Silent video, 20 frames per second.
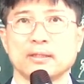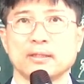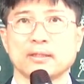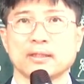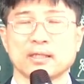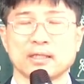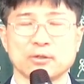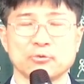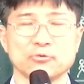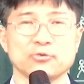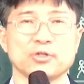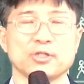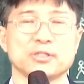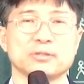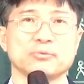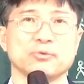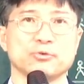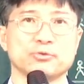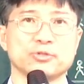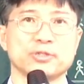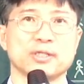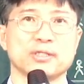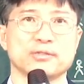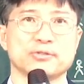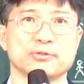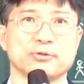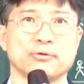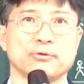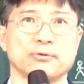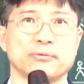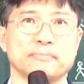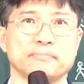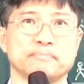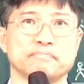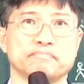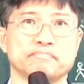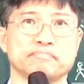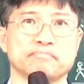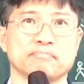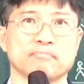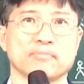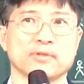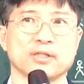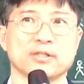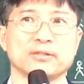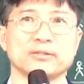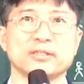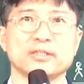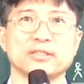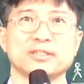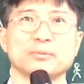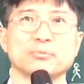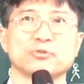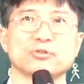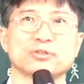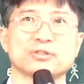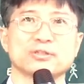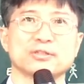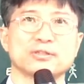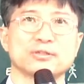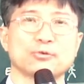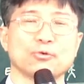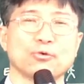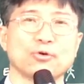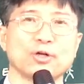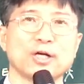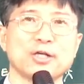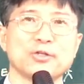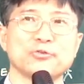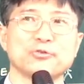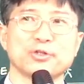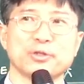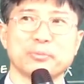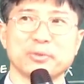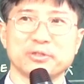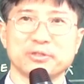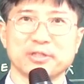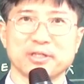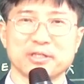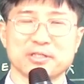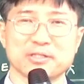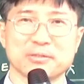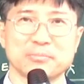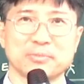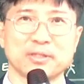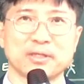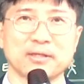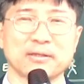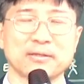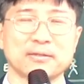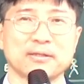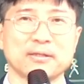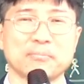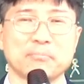가까운 데 계시면 오셔야죠. 그런데 이제부터 저는 온라인으로 예배드리겠습니다.